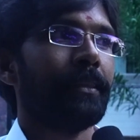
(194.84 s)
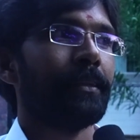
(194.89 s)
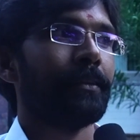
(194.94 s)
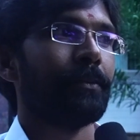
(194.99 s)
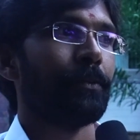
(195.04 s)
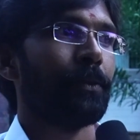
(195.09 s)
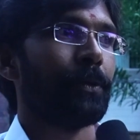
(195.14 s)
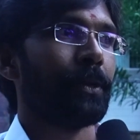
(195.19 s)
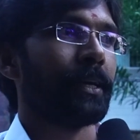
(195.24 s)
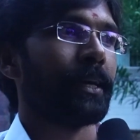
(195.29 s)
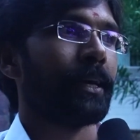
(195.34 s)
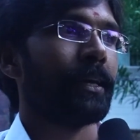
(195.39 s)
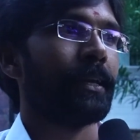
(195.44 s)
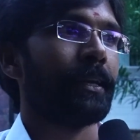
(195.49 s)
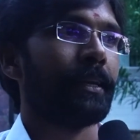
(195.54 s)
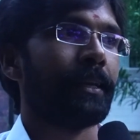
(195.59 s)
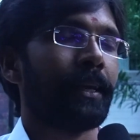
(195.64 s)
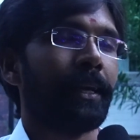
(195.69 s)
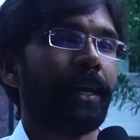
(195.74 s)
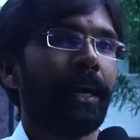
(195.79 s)
ఎందుకు
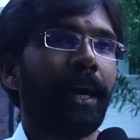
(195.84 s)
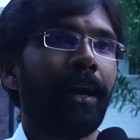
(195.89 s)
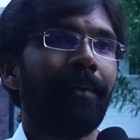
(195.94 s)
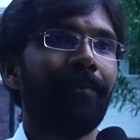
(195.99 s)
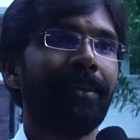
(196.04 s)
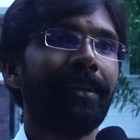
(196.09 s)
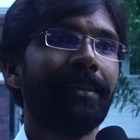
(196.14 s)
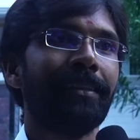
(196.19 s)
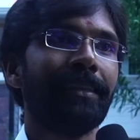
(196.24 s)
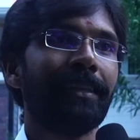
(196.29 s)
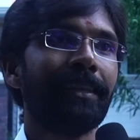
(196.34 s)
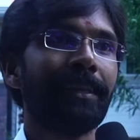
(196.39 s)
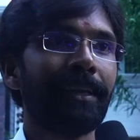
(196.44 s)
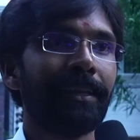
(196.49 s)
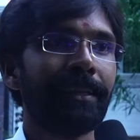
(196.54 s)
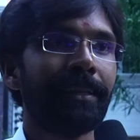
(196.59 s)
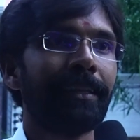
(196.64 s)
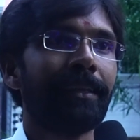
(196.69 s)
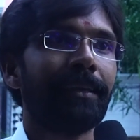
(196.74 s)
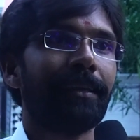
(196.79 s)
ఓటేయాలంటే అవినీతి
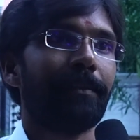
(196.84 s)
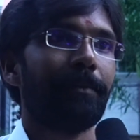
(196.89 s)
లేని